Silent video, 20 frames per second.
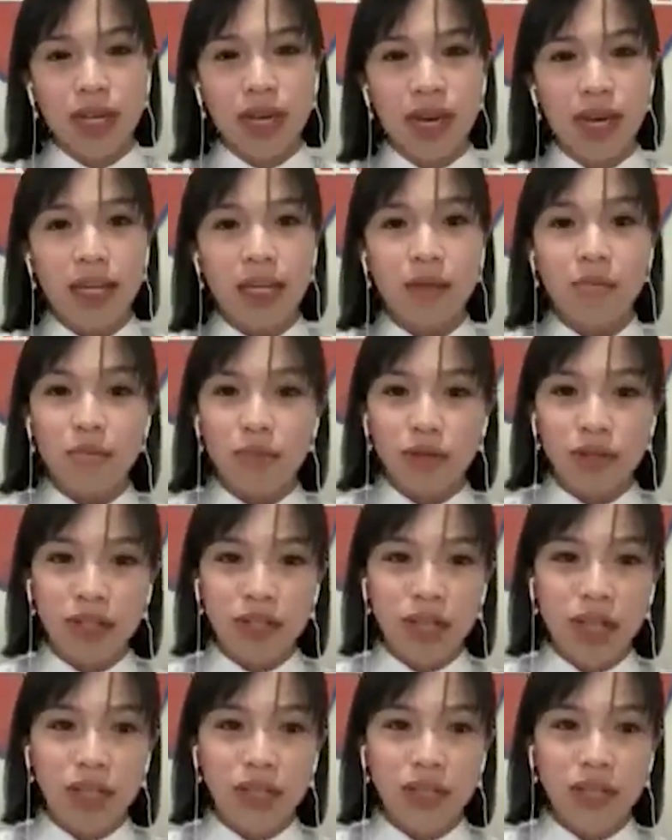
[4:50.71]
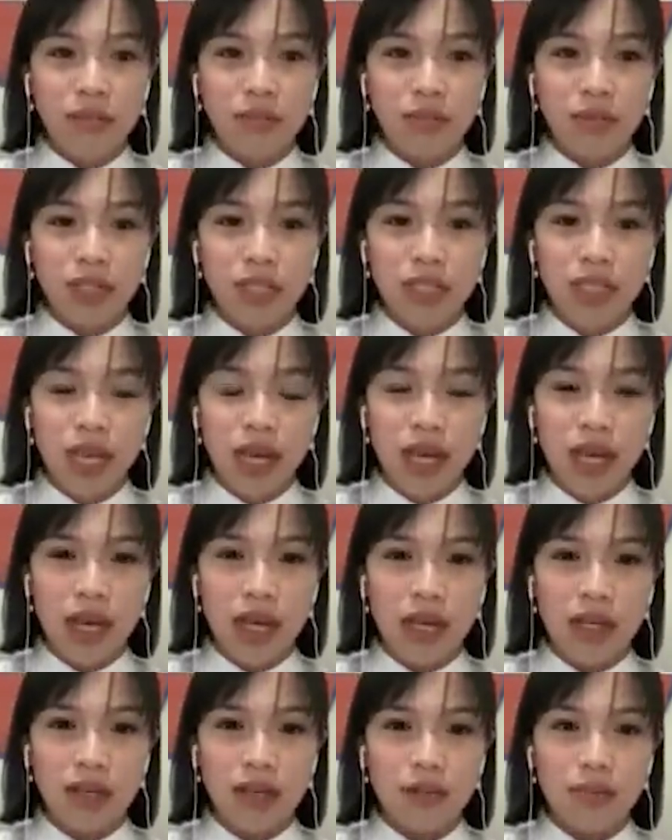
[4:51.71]
ay importante po
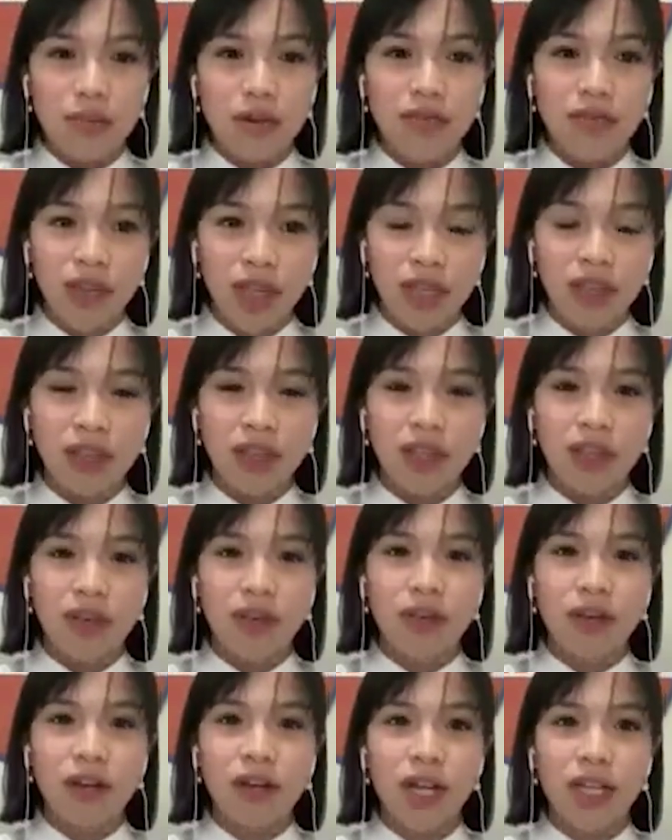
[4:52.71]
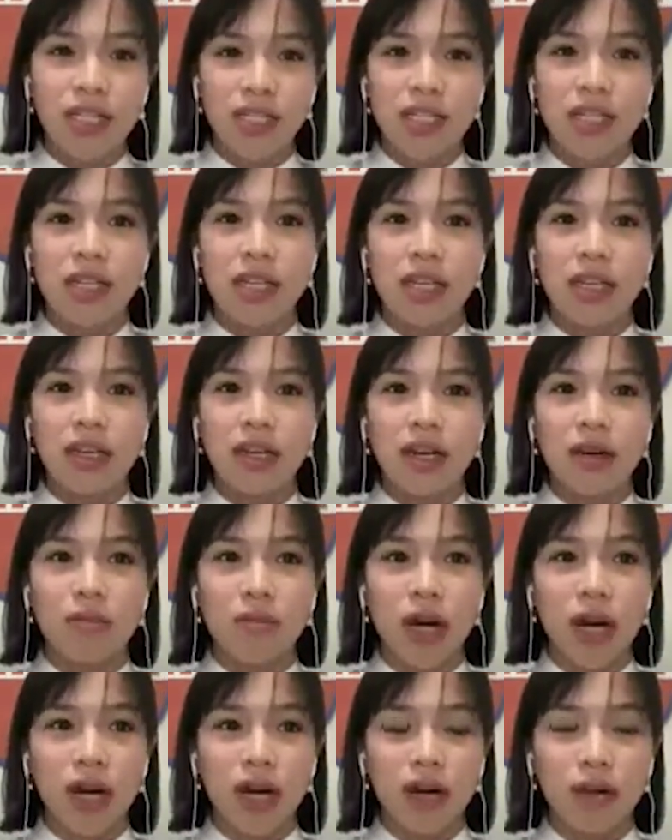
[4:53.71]
sa preventing or lessening ang
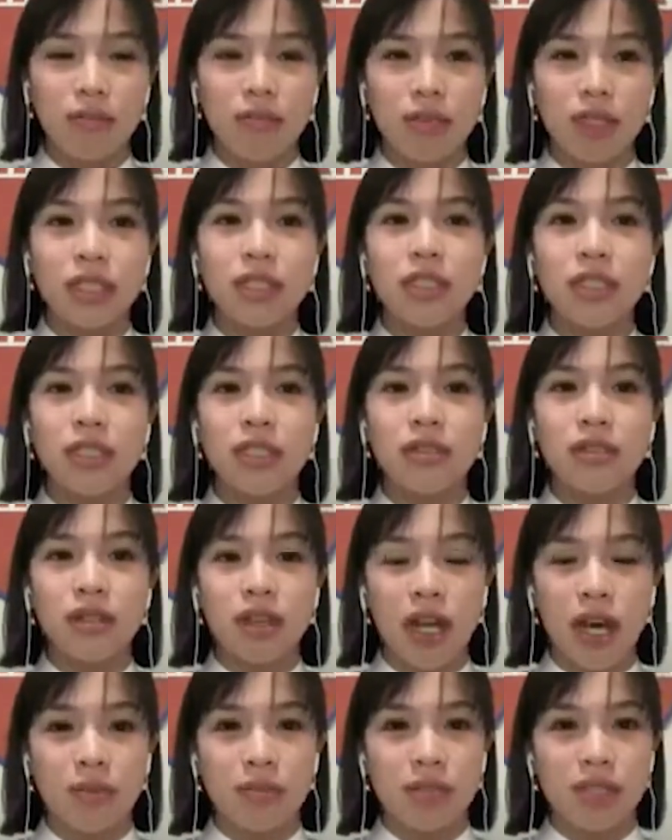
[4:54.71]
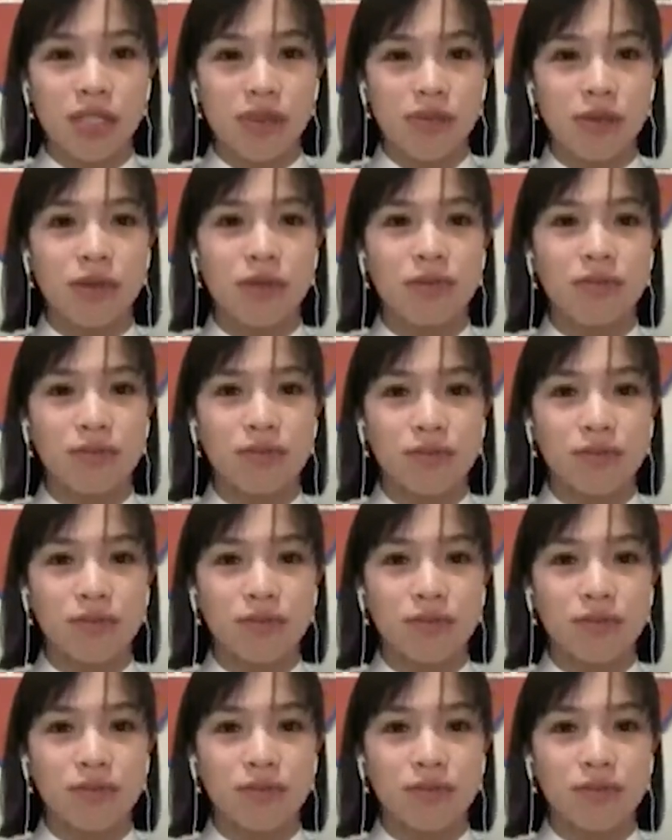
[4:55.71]
mga building collapse po.